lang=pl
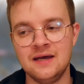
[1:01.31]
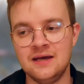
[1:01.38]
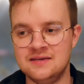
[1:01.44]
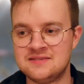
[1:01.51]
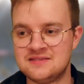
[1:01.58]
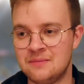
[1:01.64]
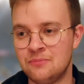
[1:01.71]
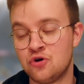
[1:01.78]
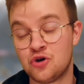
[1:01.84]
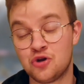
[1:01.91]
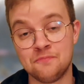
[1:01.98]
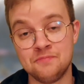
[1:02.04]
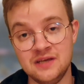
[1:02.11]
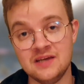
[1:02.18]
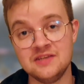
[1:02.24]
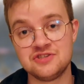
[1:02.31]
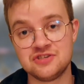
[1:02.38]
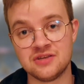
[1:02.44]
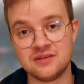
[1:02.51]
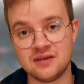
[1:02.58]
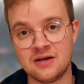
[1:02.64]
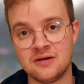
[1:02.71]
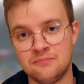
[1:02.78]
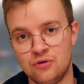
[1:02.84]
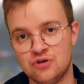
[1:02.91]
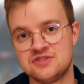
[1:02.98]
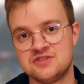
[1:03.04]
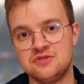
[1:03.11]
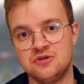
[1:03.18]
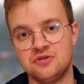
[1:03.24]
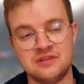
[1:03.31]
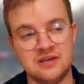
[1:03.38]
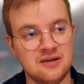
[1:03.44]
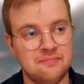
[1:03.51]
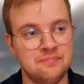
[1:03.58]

i samo kropnięcie tak mocno, tak